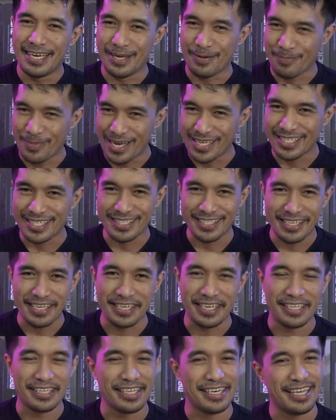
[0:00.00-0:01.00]
ilang beses
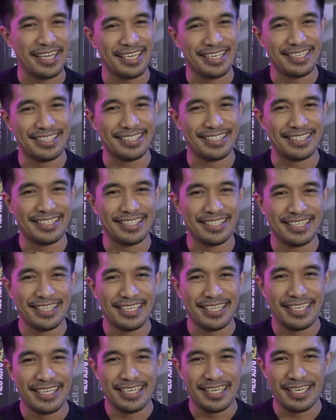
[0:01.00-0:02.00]
nang na-delay
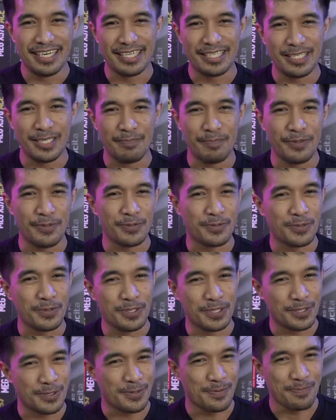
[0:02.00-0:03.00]
na CPU
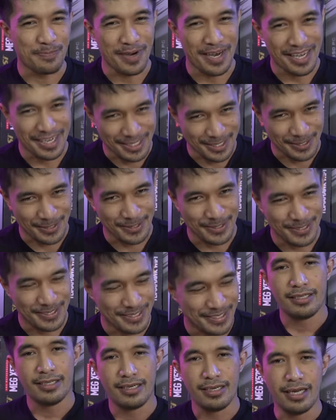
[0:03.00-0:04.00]
color comparison.
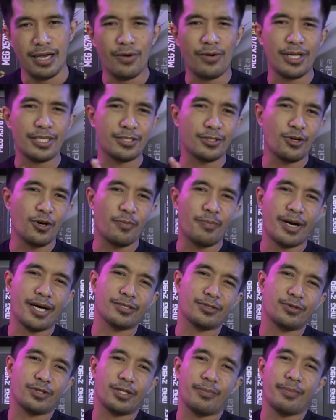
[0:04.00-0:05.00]
Now let's go
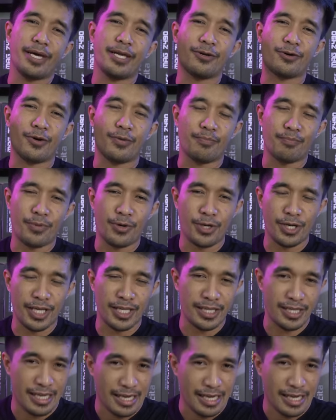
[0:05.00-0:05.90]
back to the main component